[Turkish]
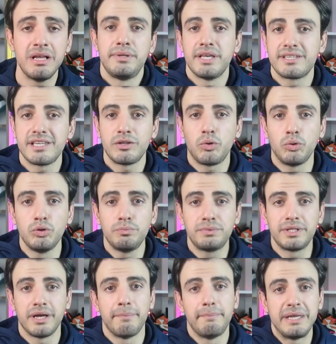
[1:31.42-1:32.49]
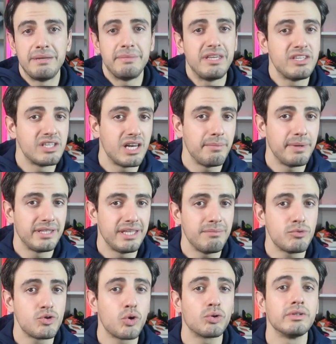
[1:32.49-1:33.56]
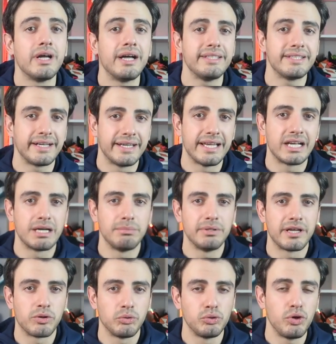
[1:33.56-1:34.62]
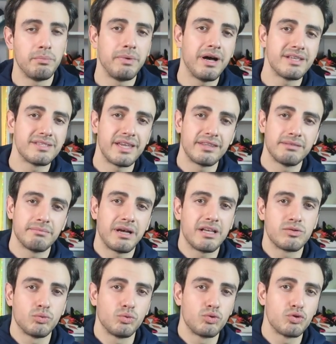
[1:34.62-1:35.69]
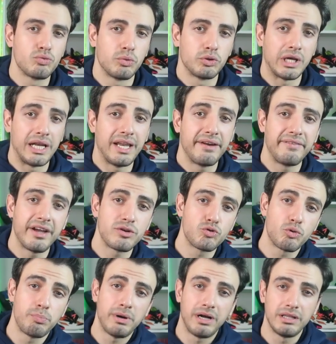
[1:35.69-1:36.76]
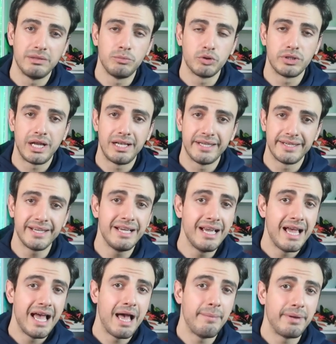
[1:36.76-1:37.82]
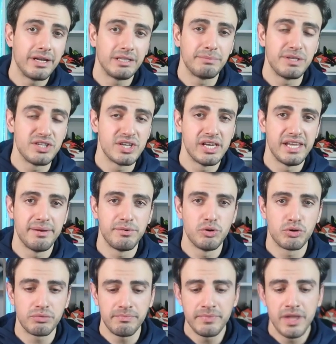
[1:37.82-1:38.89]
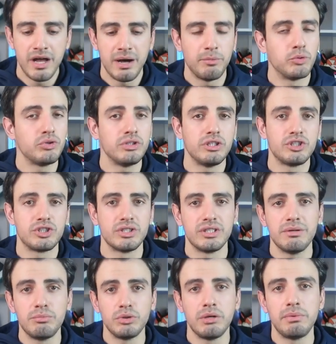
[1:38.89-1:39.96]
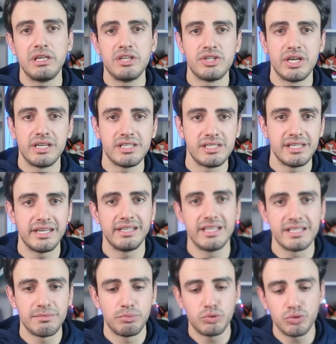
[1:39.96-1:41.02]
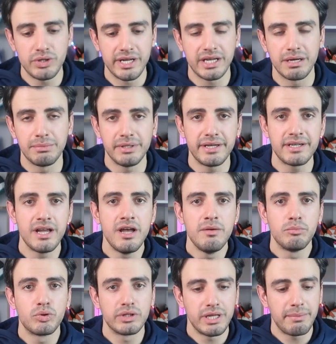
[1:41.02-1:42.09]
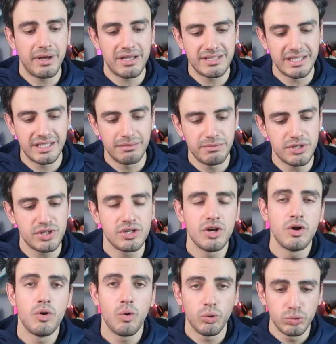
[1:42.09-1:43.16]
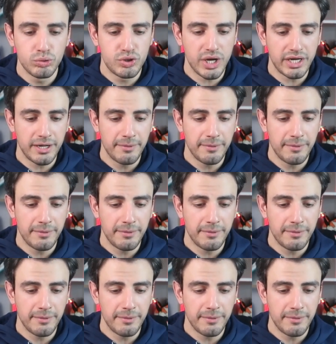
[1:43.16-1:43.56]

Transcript: Piyasada olup da benim incelemediğim çok nadir ayakkabılar oluyor. Bazen bazı ucuz modeller veya çok pahalı modelleri hemen alıp inceleyemiyorum. Ama onun dışında bulabileceğiniz neredeyse bütün ayakkabılar burada bahsedilmiş olacak.